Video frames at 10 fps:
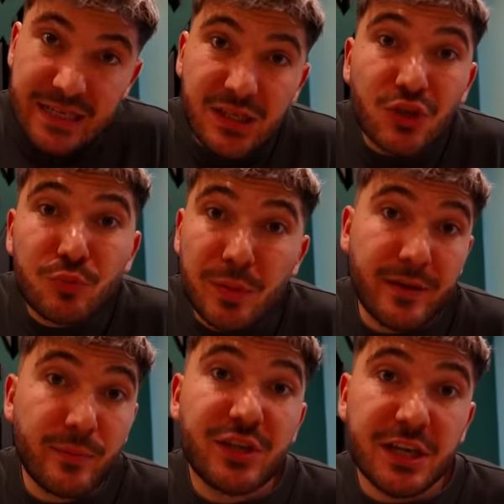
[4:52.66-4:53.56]
Est-ce que tu peux
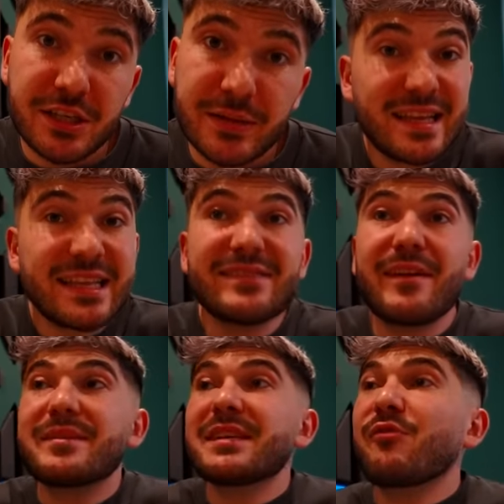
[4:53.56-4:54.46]
venir me chercher Peut-être qu'il va
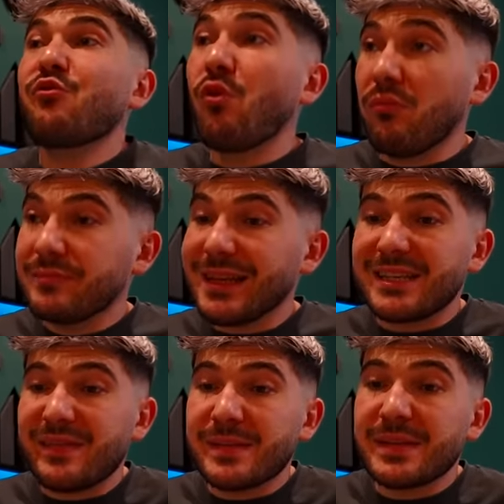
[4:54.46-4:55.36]
me dire non. Peut-être
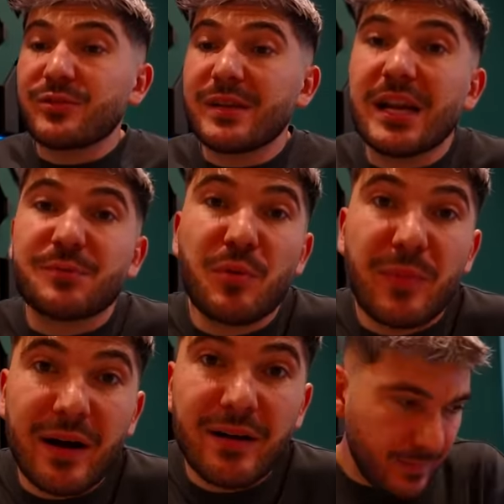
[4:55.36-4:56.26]
qu'il va me dire Désolé, là, je peux
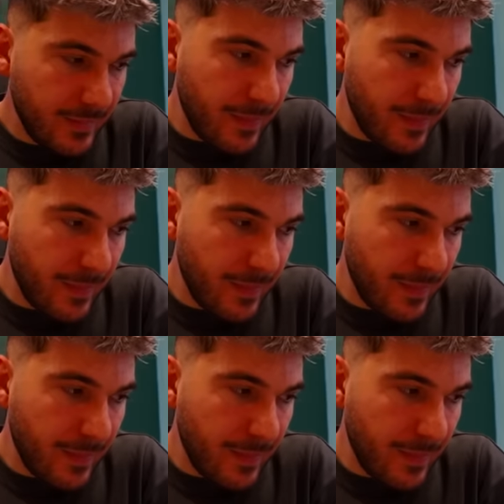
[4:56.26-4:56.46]
pas.